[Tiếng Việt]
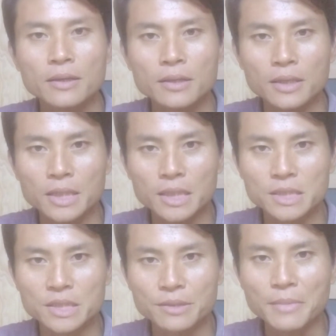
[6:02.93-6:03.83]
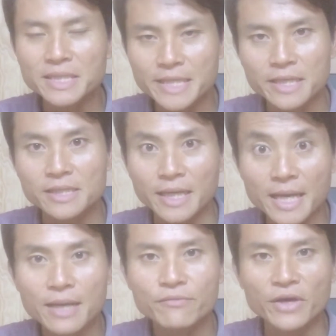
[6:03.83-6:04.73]
à, rồi bắt chẹt người
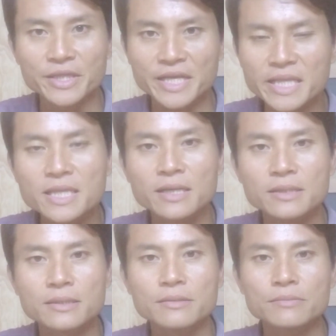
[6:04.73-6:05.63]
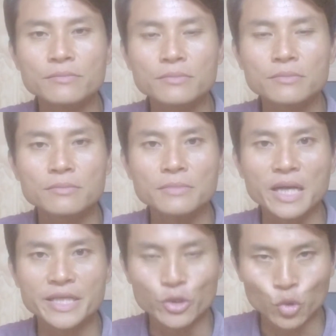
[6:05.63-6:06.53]
khác và tiến thân
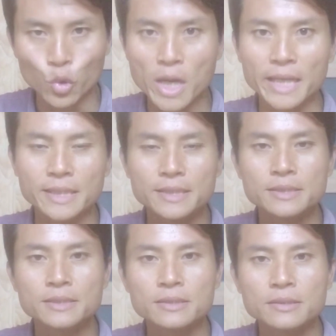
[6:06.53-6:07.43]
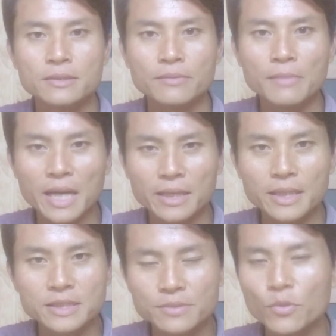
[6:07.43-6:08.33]
bằng nhiều thủ đoạn, bằng
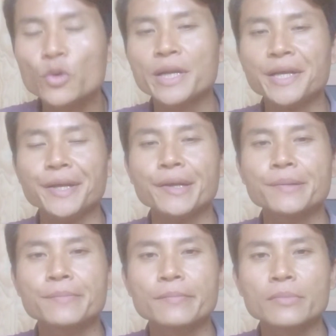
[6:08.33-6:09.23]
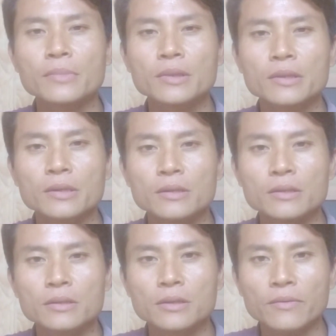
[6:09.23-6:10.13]
cái mối quan hệ.
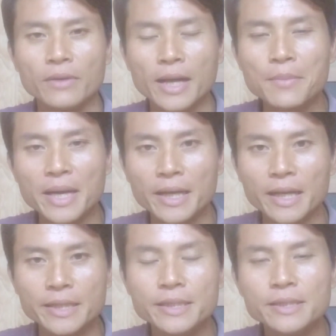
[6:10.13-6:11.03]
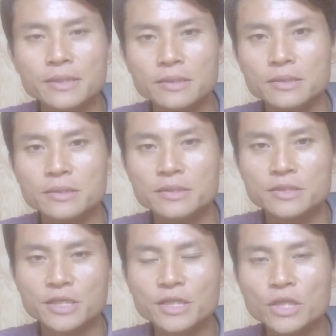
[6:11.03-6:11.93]
Và các bạn hãy
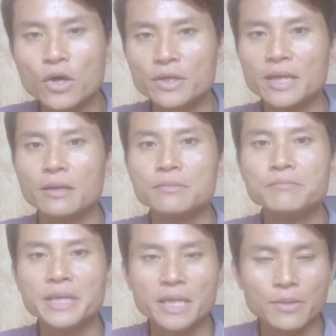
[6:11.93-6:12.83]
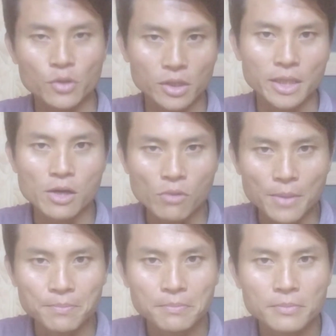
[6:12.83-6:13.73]
chứng tỏ rằng mình là một người độc
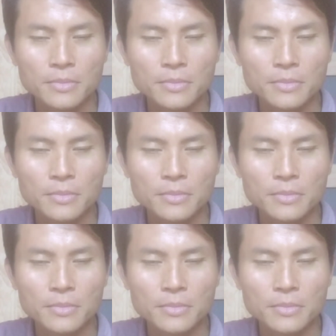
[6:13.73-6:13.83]
lập.